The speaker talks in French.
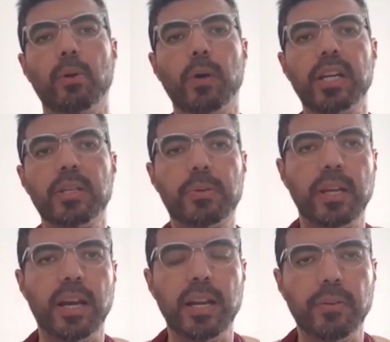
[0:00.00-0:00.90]
Le wajib chez
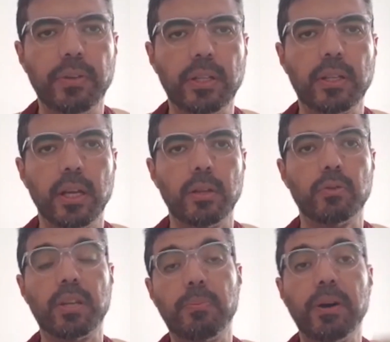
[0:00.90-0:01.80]
les Hanafites,
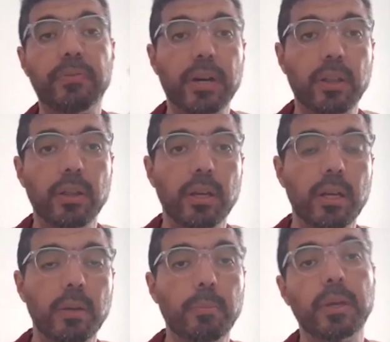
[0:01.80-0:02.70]
donc c'est pas fard,
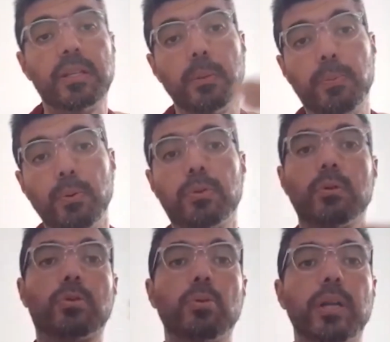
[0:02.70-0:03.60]
mais c'est plus
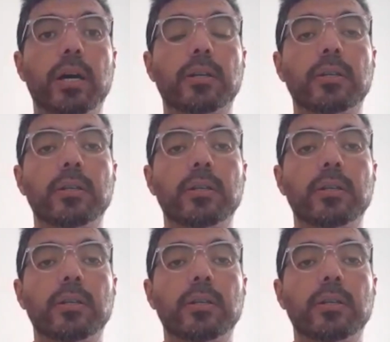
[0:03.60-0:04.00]
que sunna.